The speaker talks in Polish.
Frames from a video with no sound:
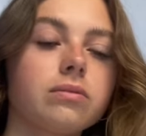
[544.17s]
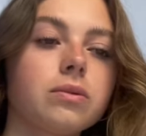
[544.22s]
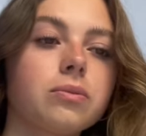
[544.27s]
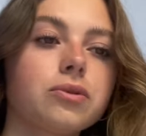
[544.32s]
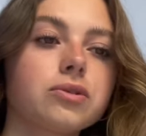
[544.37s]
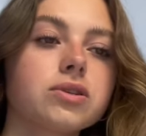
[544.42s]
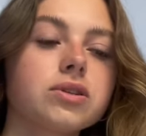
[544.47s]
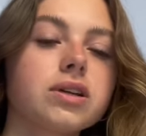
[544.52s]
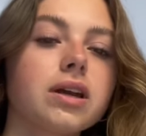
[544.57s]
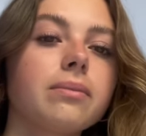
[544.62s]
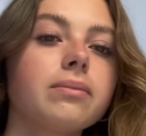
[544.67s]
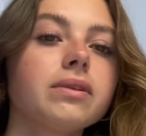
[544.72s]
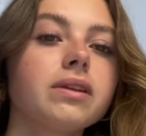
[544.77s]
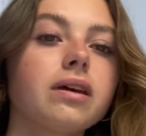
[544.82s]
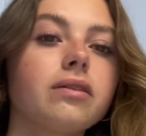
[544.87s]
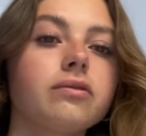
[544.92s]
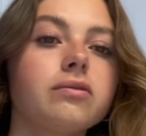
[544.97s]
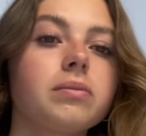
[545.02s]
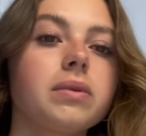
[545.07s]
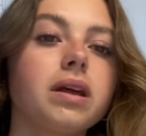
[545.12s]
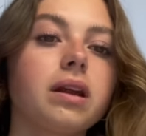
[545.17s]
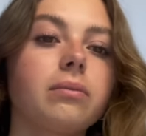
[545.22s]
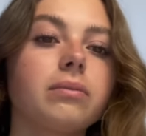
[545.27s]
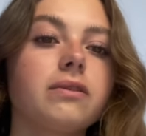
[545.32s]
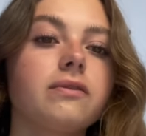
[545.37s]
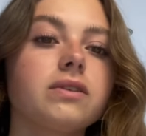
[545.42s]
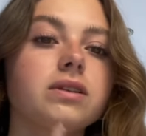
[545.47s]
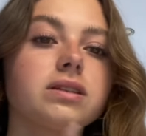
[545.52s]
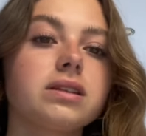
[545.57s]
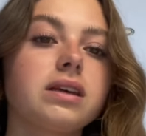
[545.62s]
mi potrzebne, wybieram
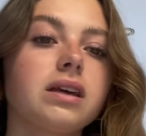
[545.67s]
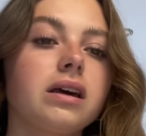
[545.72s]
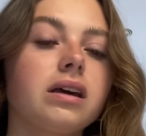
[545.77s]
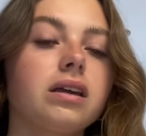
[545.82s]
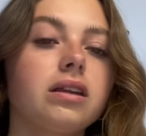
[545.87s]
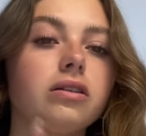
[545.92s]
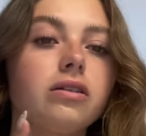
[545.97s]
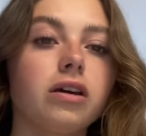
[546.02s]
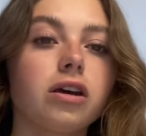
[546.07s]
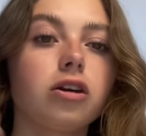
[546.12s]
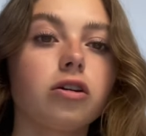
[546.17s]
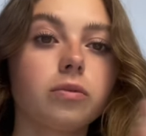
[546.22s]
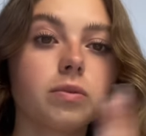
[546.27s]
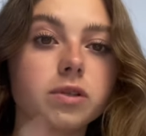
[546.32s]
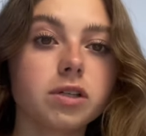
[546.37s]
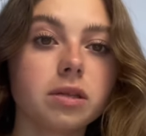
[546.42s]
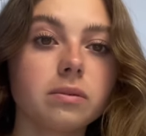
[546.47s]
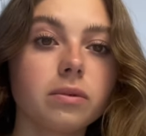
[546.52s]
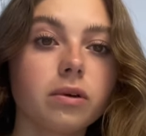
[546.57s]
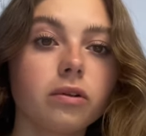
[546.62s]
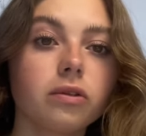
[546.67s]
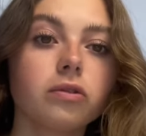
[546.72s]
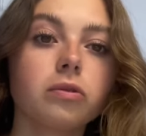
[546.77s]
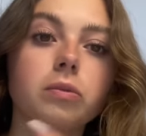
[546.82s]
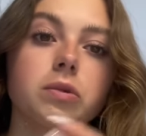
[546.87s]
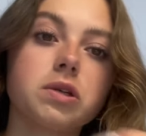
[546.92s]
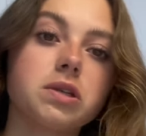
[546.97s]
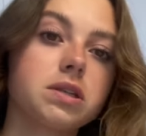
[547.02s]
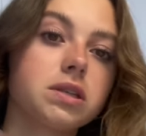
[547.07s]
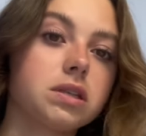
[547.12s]
mniej więcej jaki do jakiego przedmiotu,
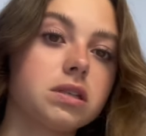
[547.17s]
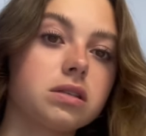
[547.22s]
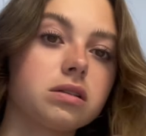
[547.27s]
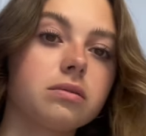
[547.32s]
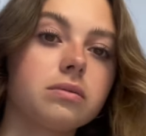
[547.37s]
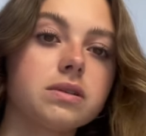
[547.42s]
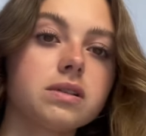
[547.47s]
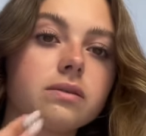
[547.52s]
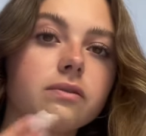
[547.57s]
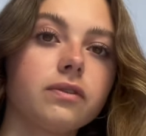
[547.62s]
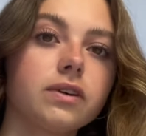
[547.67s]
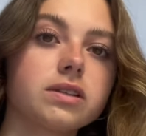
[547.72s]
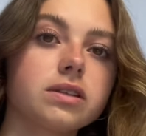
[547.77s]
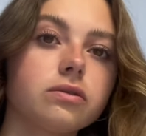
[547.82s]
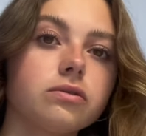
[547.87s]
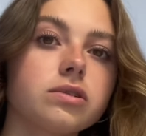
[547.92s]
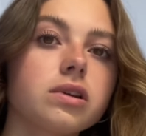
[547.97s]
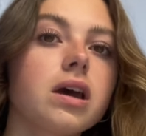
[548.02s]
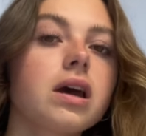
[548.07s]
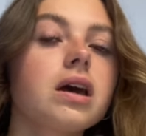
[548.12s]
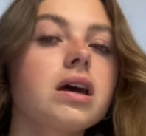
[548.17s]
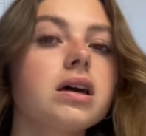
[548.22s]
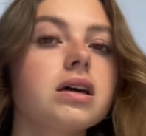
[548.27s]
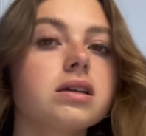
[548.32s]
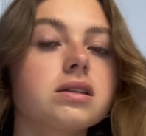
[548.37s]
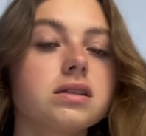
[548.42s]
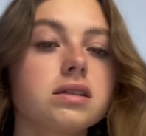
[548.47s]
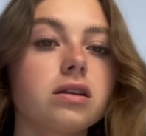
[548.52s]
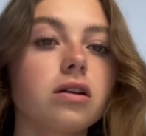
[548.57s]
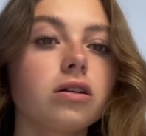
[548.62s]
możecie zrobić sobie właśnie już
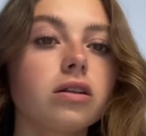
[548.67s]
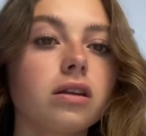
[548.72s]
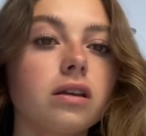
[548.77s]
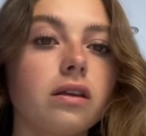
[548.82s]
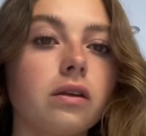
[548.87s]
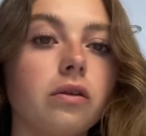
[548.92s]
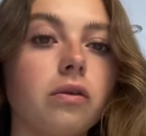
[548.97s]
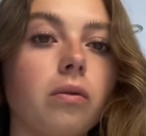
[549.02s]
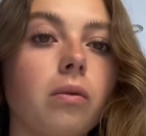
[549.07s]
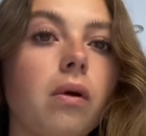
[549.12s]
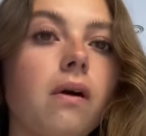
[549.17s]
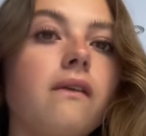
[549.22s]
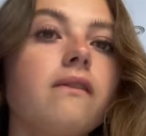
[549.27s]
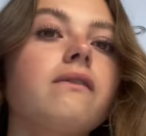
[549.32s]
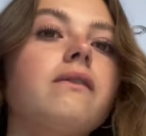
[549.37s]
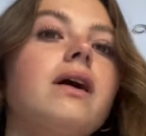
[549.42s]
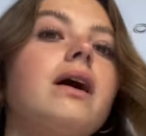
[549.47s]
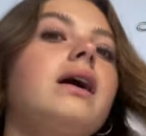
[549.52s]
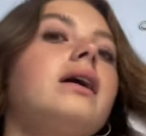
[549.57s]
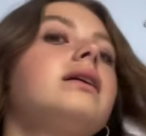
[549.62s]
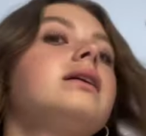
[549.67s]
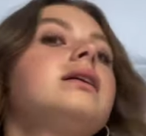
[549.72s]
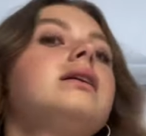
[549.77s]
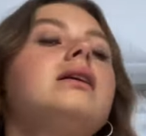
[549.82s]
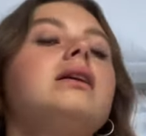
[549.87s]
strony tytułowe,